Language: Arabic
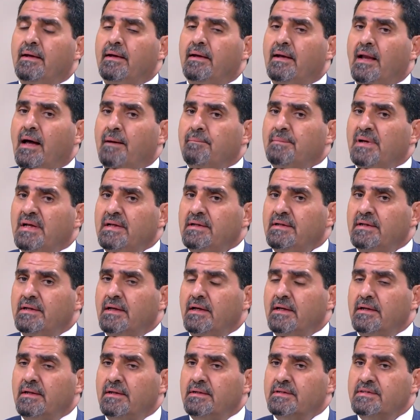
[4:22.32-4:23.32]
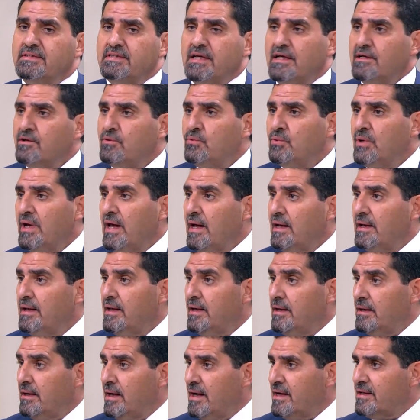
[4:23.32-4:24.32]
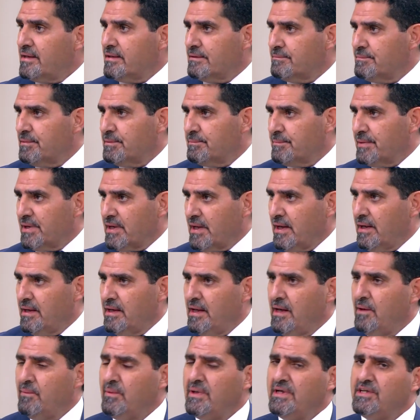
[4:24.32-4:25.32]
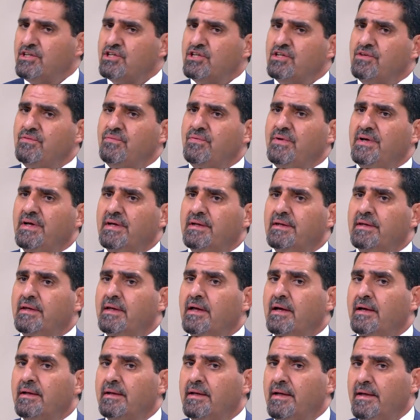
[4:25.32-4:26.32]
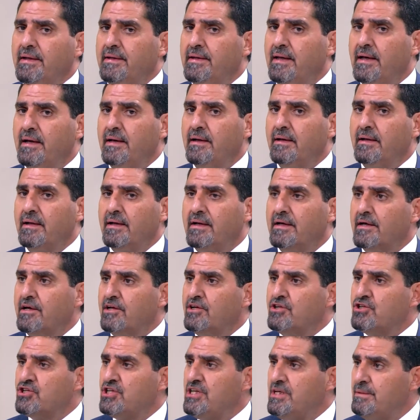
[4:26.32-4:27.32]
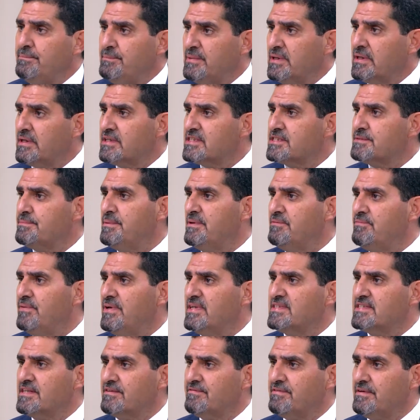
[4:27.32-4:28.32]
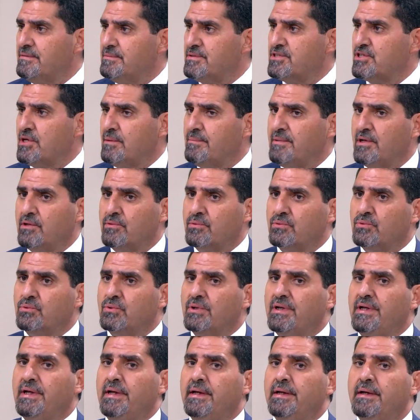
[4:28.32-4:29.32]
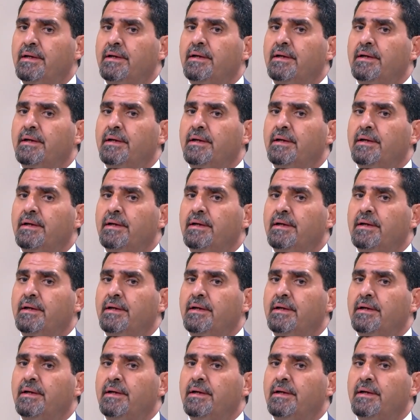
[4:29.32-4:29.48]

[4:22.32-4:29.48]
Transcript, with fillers: العمل آه، سيكون على أكثر من مرحلة أول شيء في عنا نحن خريجين من قسم الفلسفة بالجامعة الأردنية